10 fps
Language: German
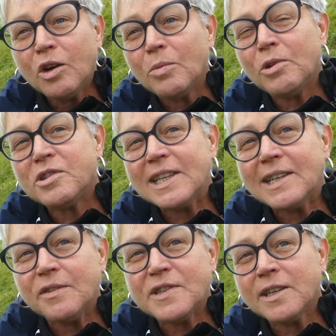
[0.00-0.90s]
und
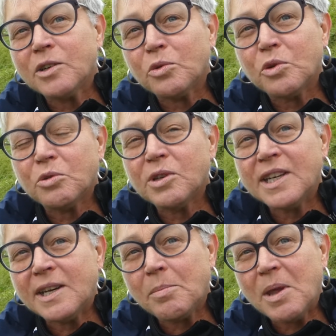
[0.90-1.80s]
plötzlich lief es in der
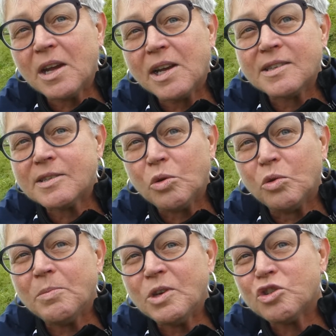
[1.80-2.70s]
Rückrunde nicht mehr, ganz
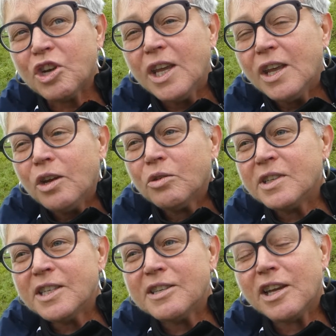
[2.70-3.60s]
komisch. Mhm.
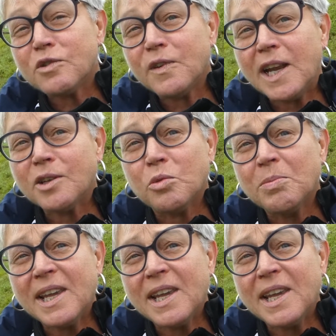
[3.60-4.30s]
Und dieses Jahr ist es vielleicht mhm.